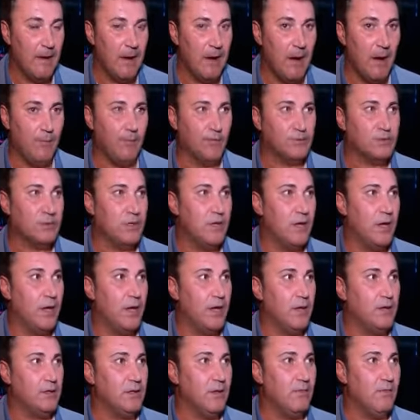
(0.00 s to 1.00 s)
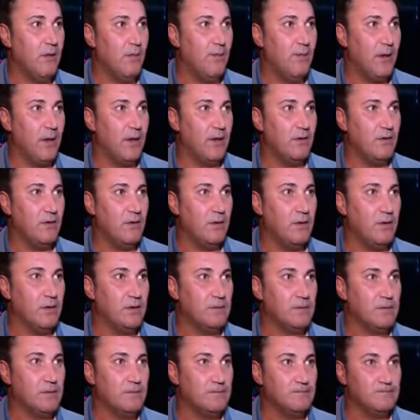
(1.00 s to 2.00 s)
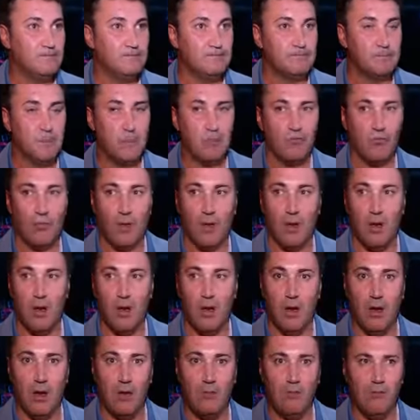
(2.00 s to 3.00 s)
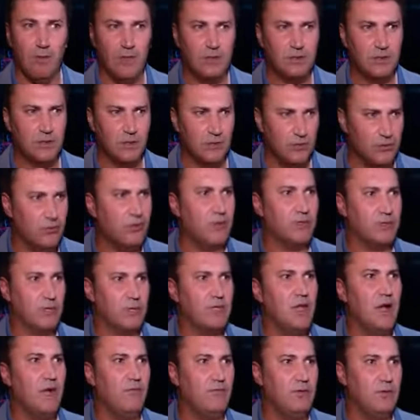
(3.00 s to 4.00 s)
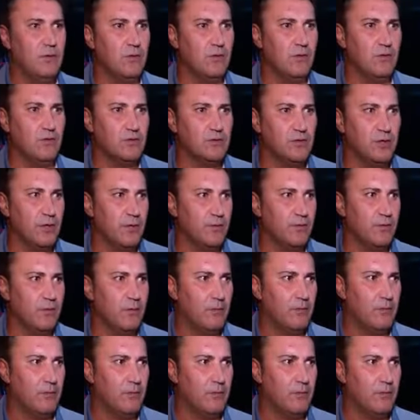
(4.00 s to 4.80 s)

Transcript: А после этого появилась а, мысль, но ну, это давно уже э,